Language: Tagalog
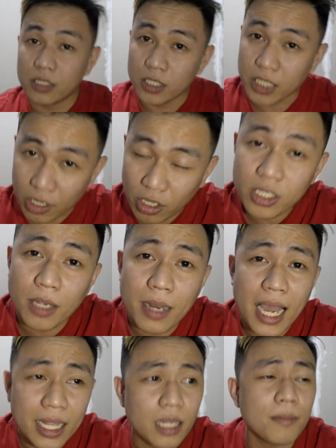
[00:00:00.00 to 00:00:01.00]
Shoutout sa
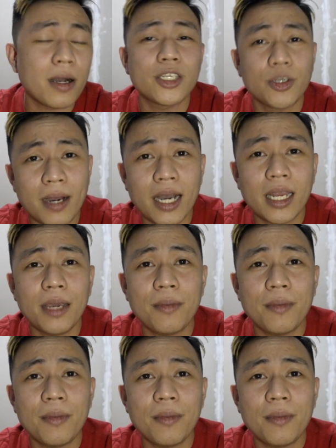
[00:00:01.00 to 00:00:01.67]
lahat ng mga sumali,